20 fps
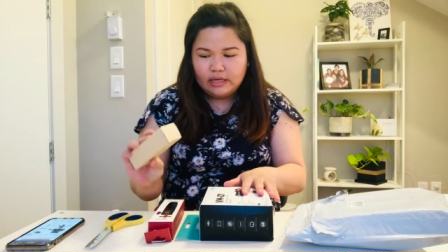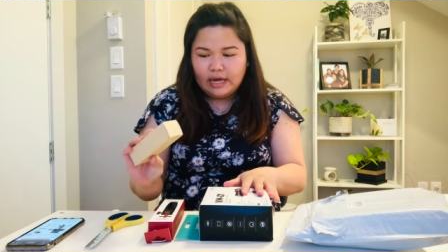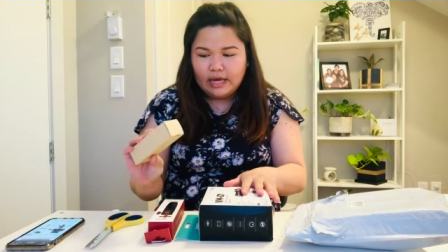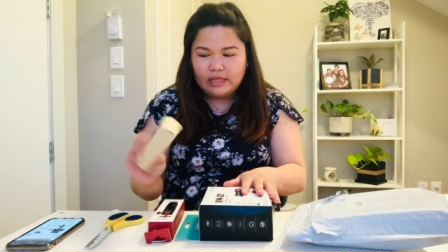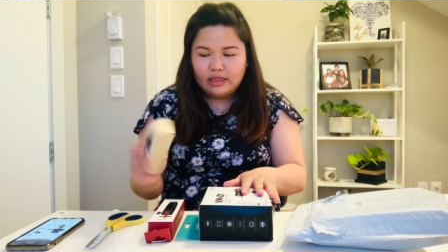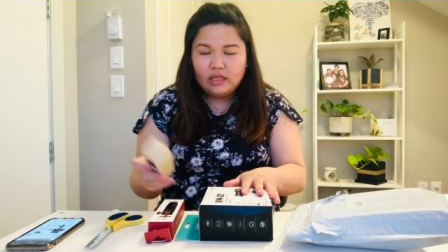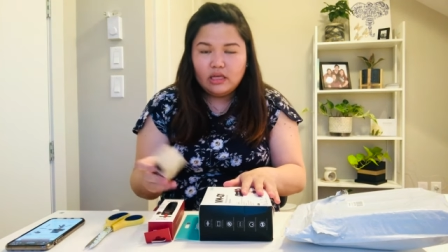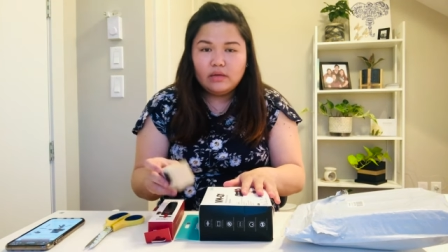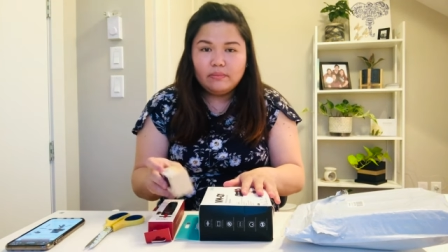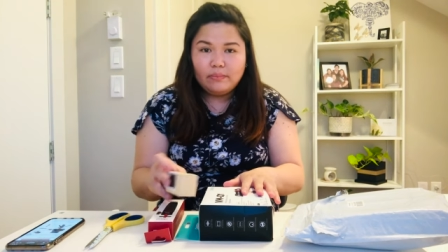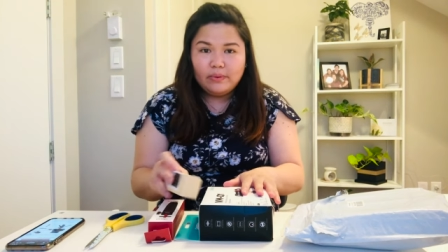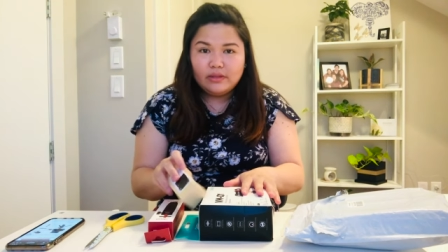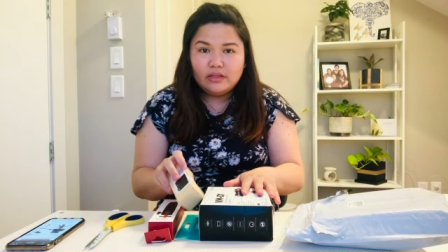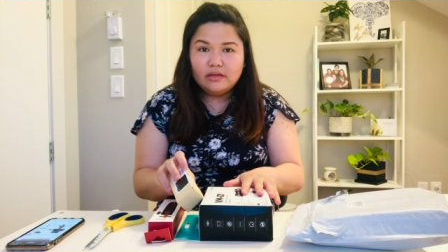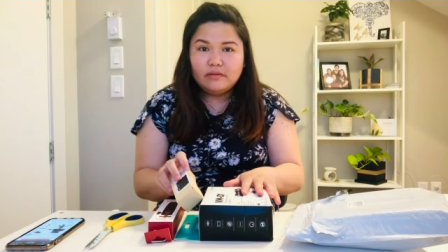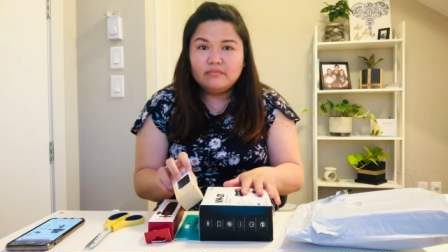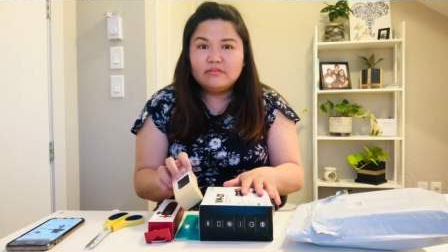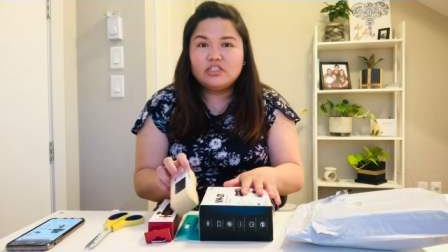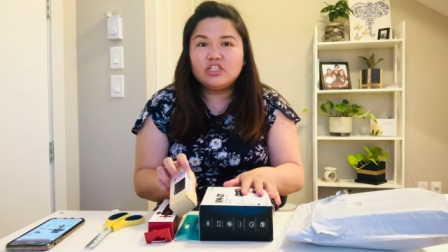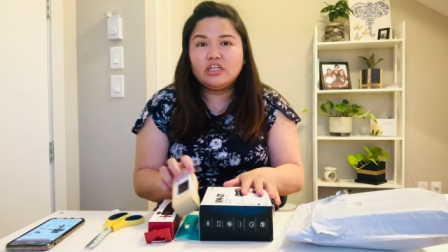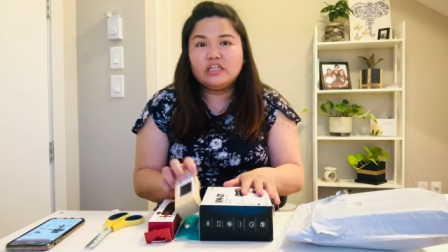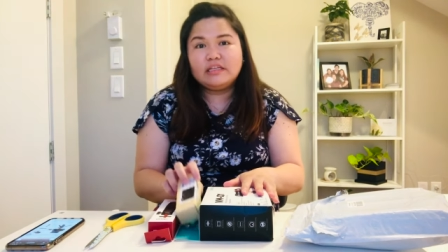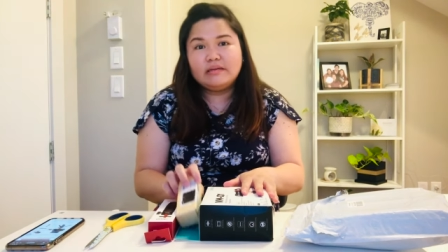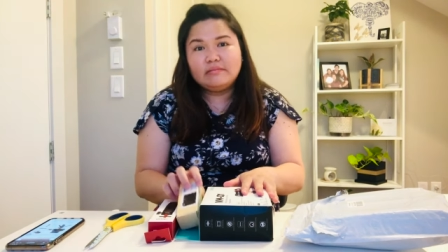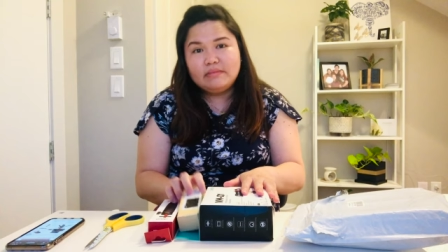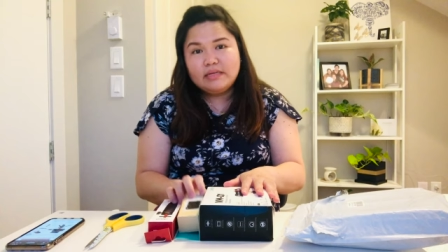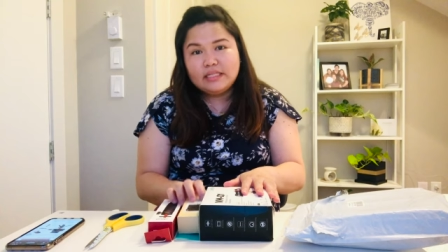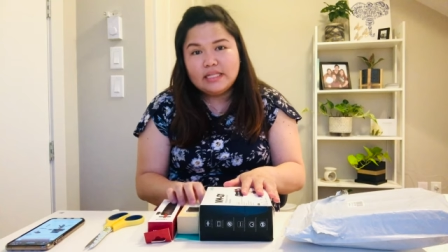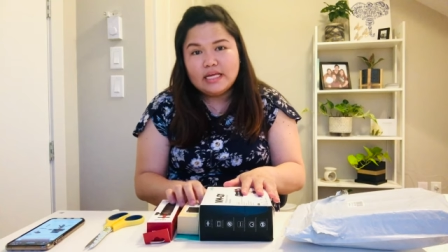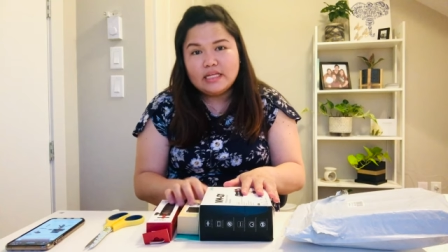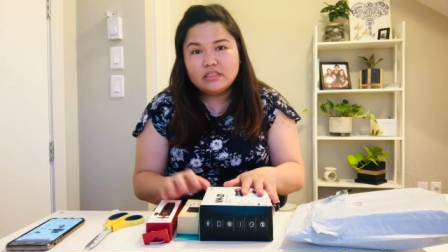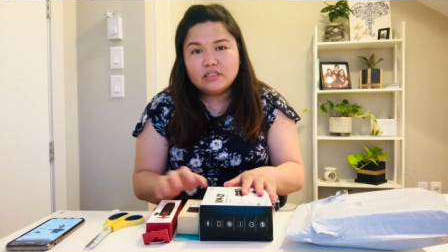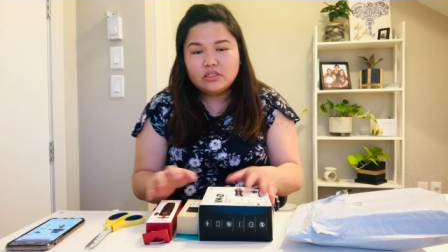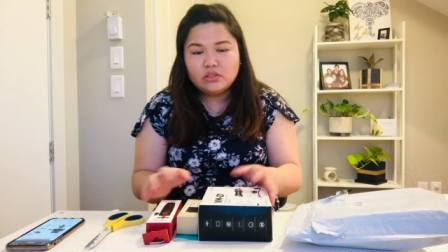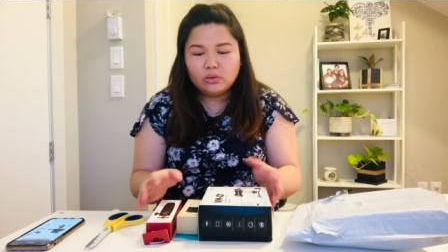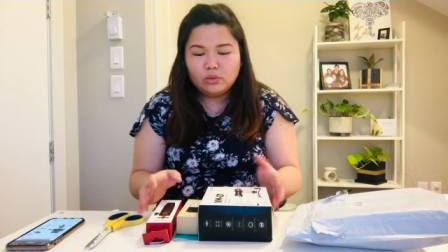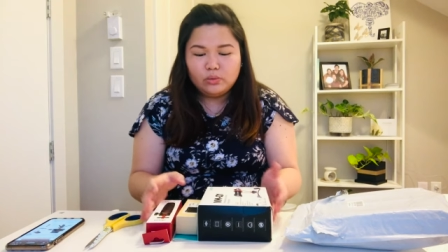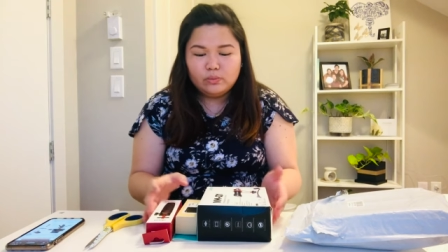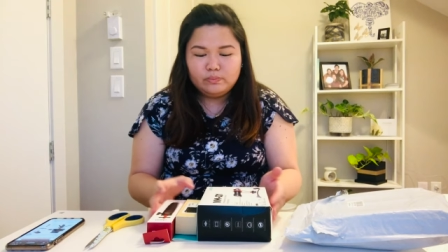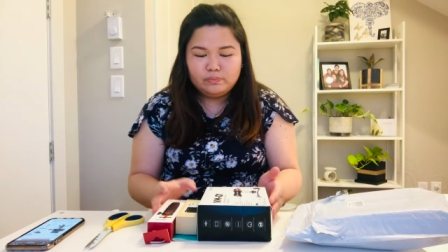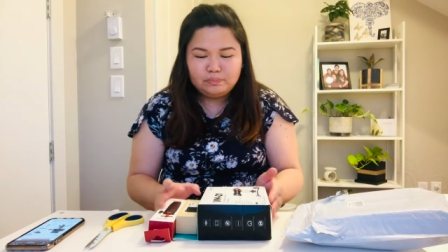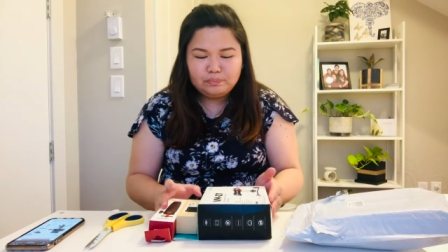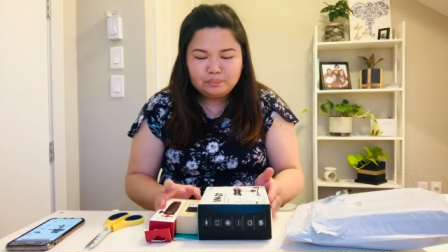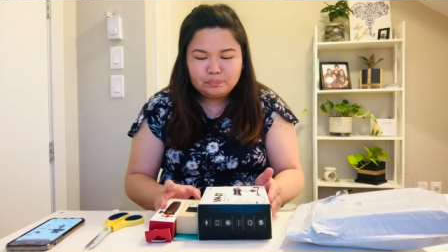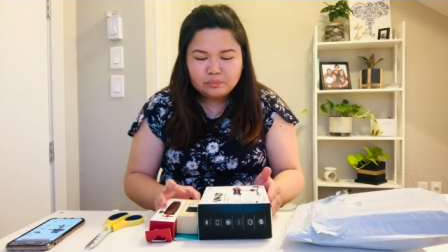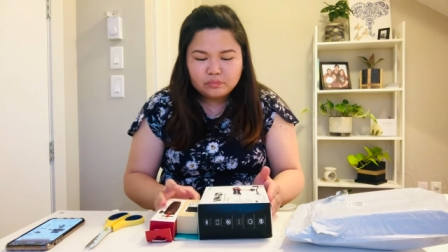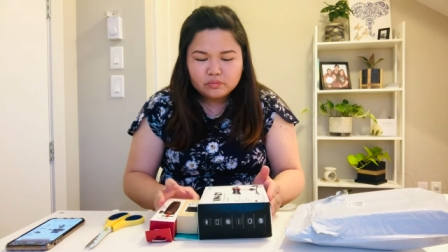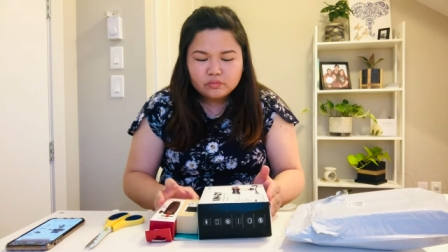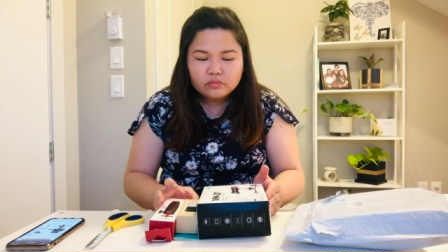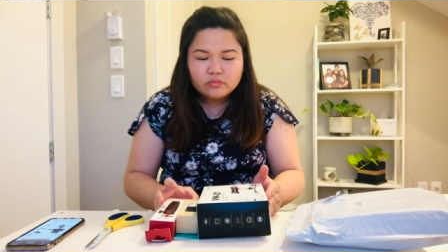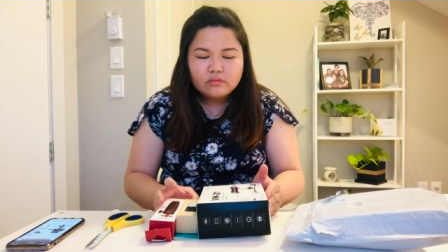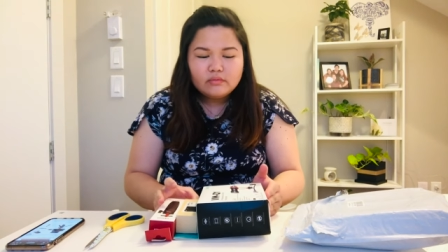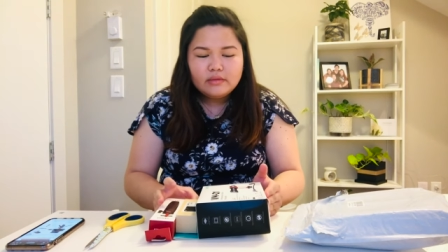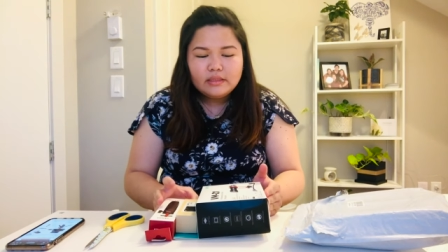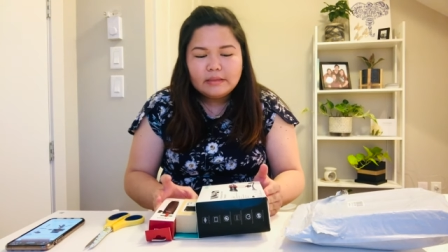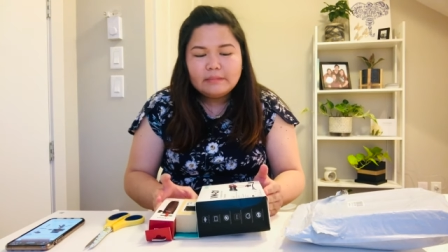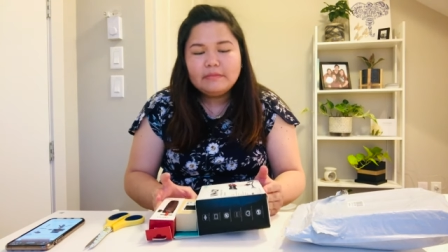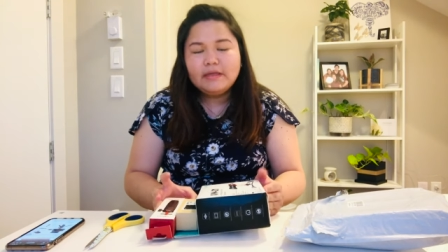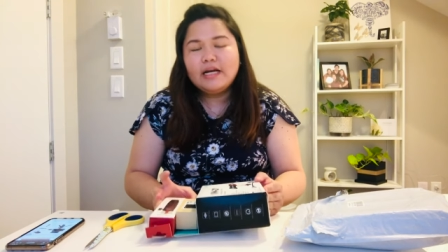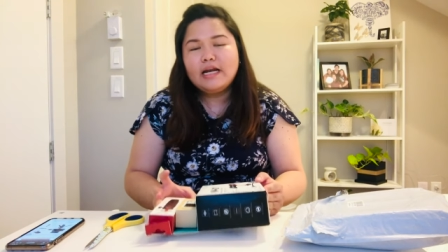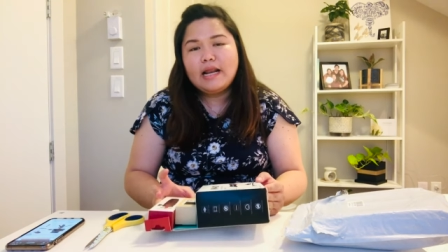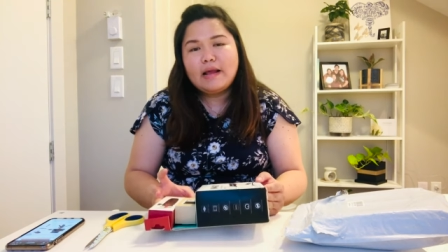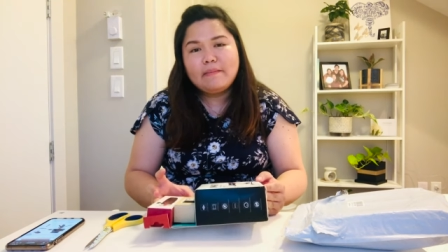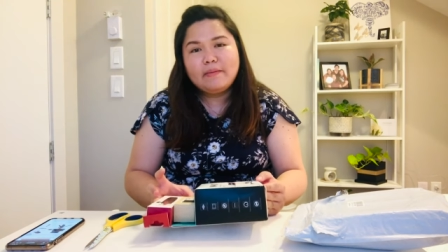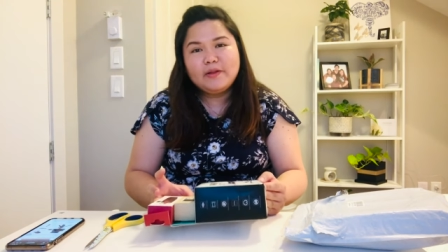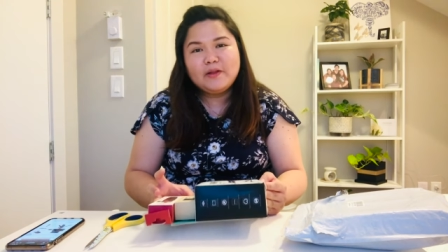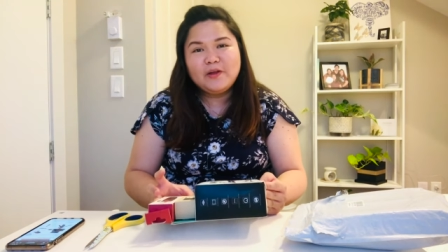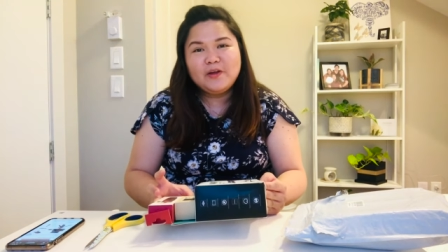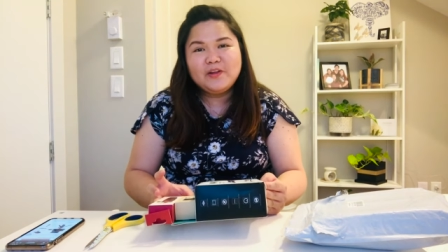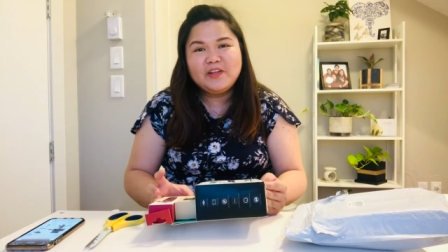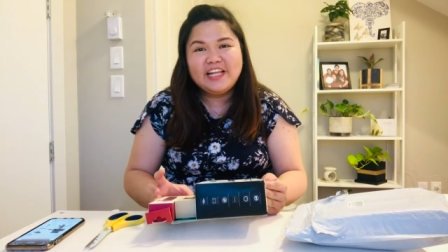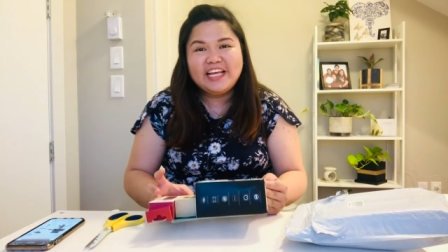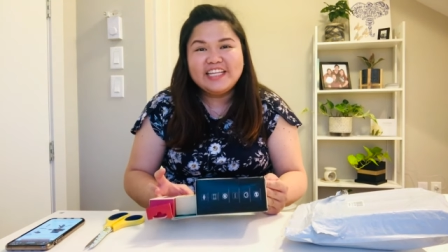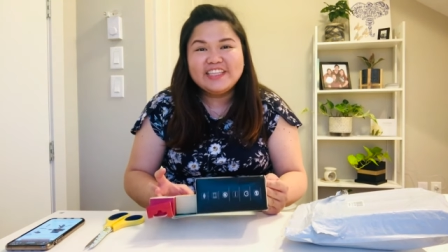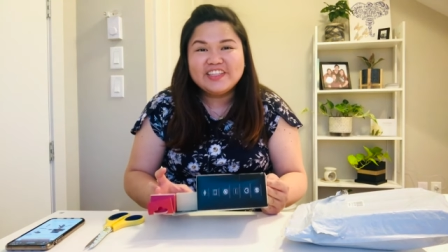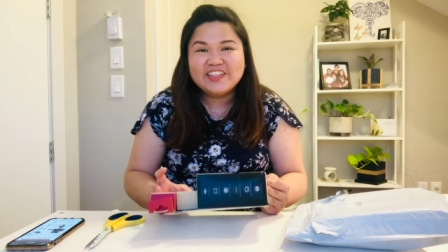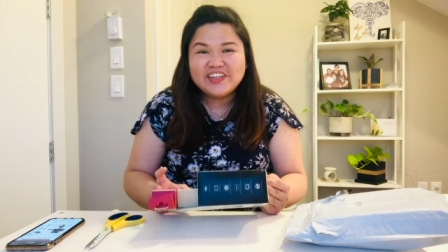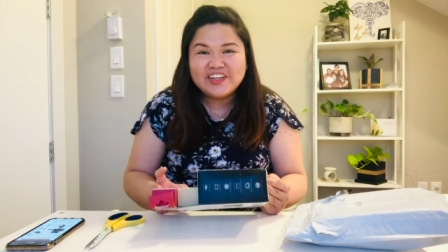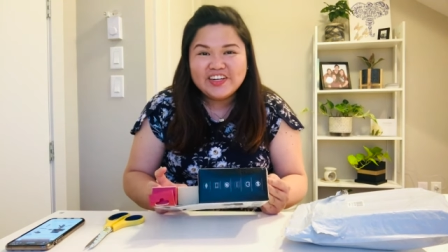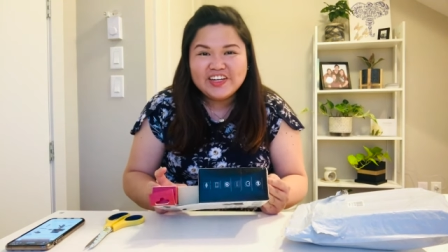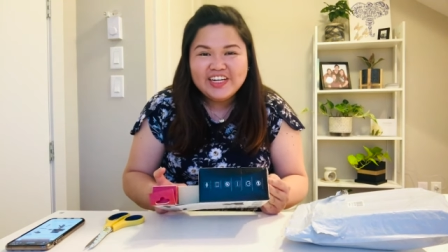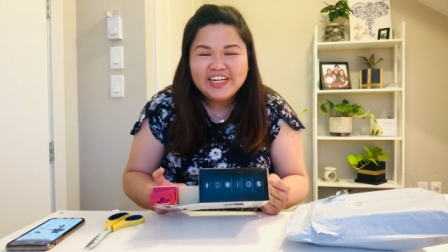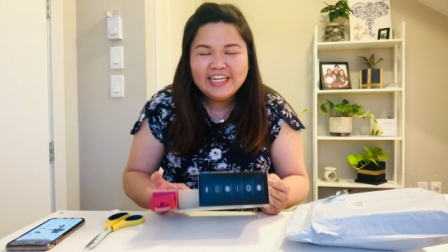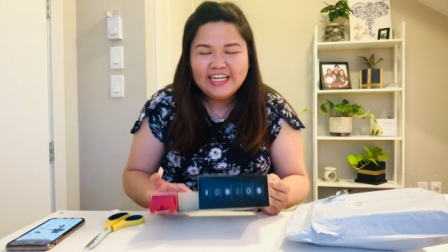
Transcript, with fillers: I think pwede naman siyang gamitin. So, malalaman ko yun later.